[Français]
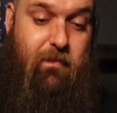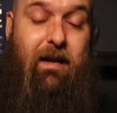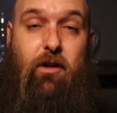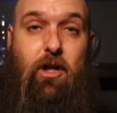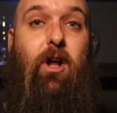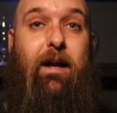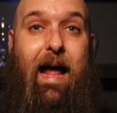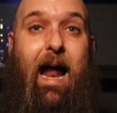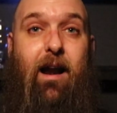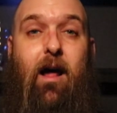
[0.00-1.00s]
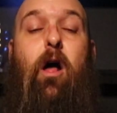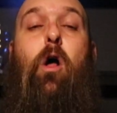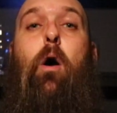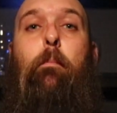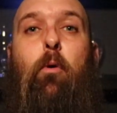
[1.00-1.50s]
dans votre local
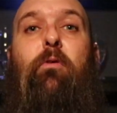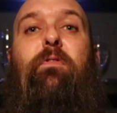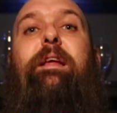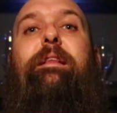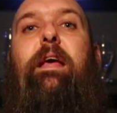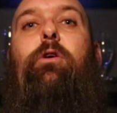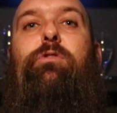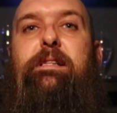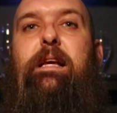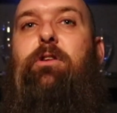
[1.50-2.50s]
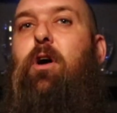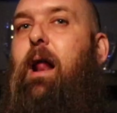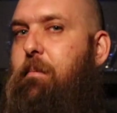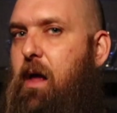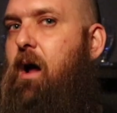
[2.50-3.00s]
pour venir déguster de
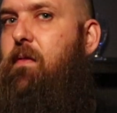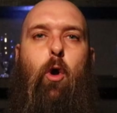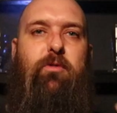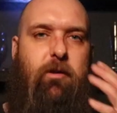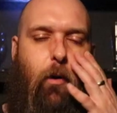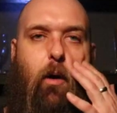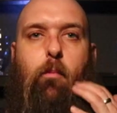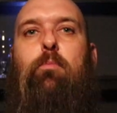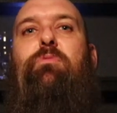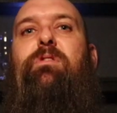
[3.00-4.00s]
la bière. Un petit pub,